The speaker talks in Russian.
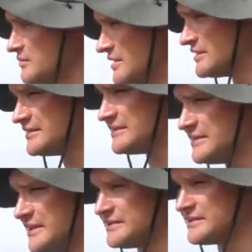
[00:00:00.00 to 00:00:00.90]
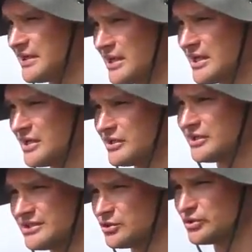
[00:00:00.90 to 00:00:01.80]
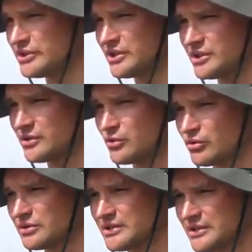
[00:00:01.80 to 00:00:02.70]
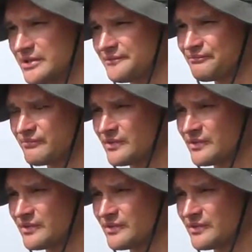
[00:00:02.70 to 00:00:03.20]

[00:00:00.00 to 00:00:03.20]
мы здесь изучили грунты,